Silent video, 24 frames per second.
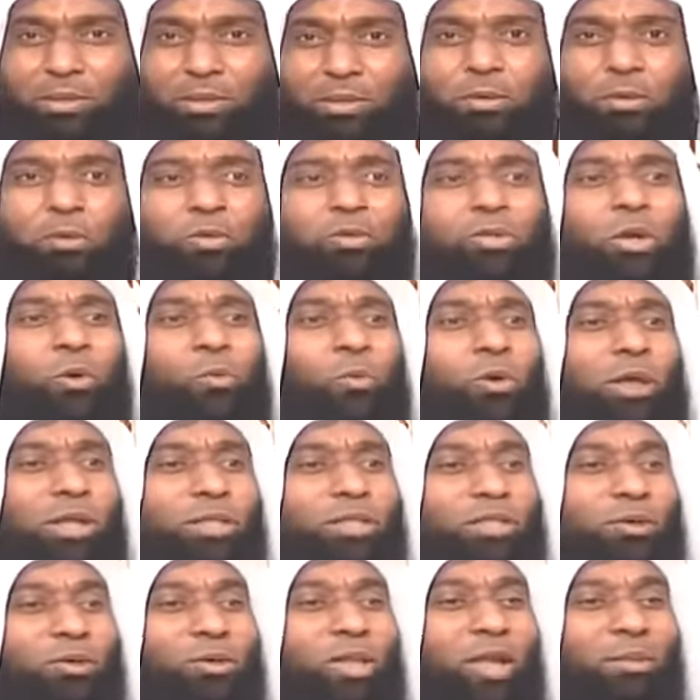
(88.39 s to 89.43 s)
يقول
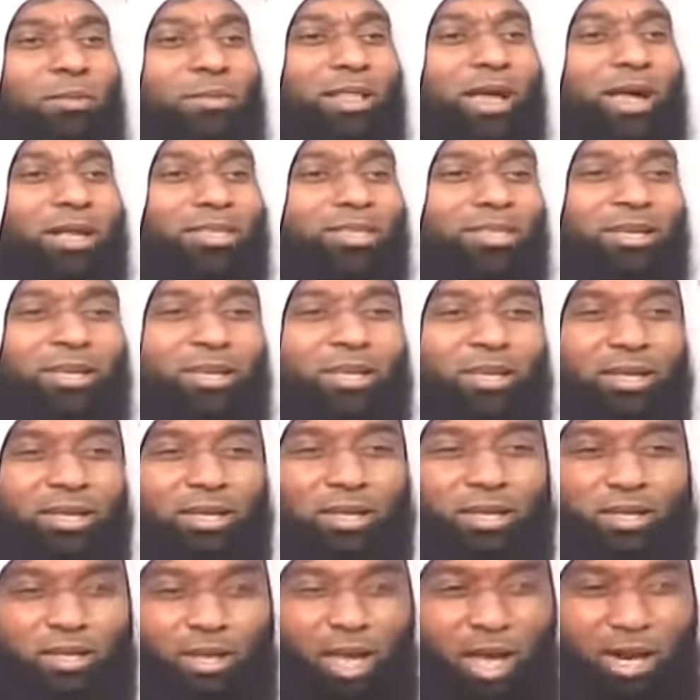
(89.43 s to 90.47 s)
طولت يقول يوم طلعت
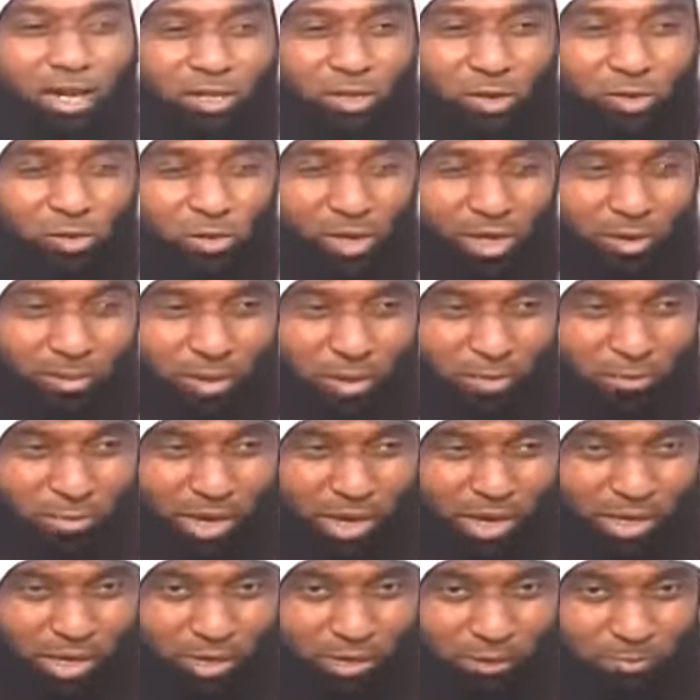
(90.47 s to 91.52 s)
قالت يقول الإمام
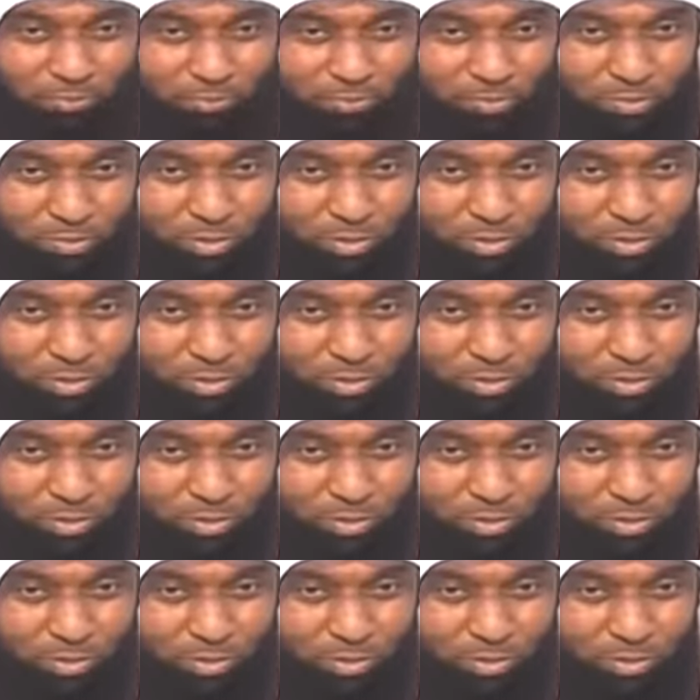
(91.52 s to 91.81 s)
مالك